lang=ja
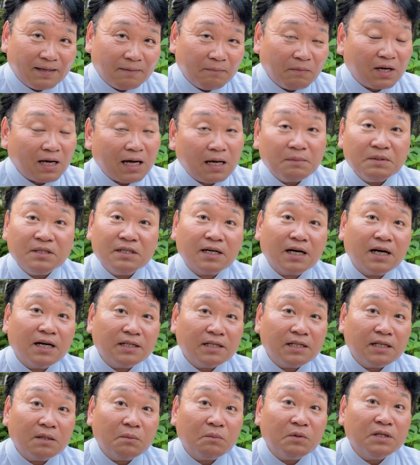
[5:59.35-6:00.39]
まあ、紙に変え
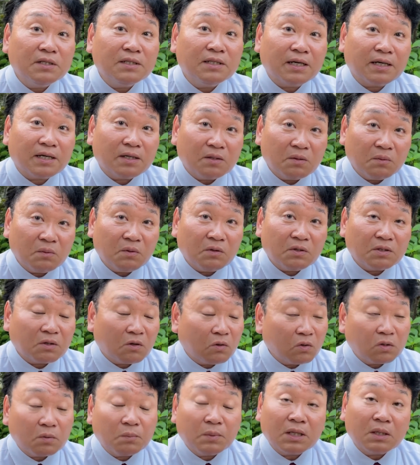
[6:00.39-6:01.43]
ててもいいんだけども言
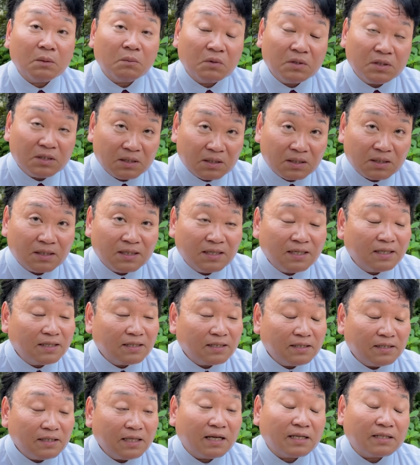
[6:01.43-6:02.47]
葉でもいい
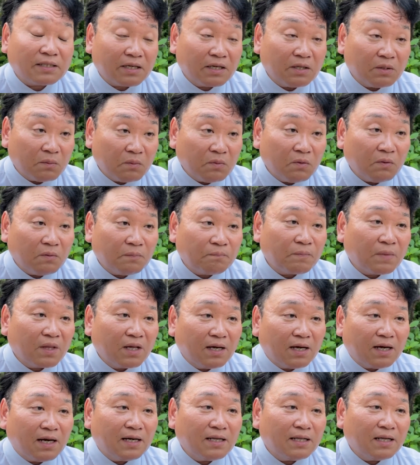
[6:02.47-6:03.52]
んですけども
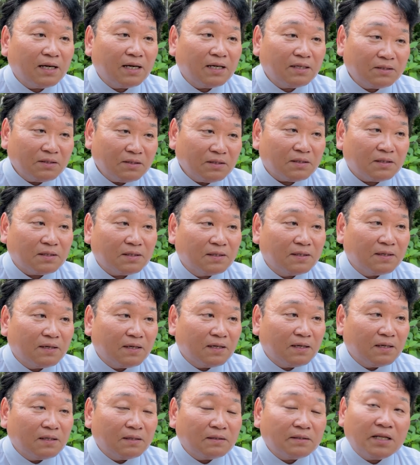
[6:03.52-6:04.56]
必ず
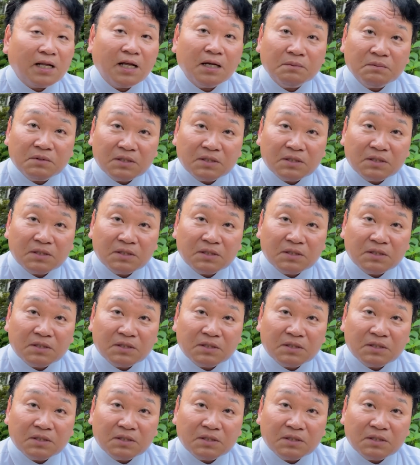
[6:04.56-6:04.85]
手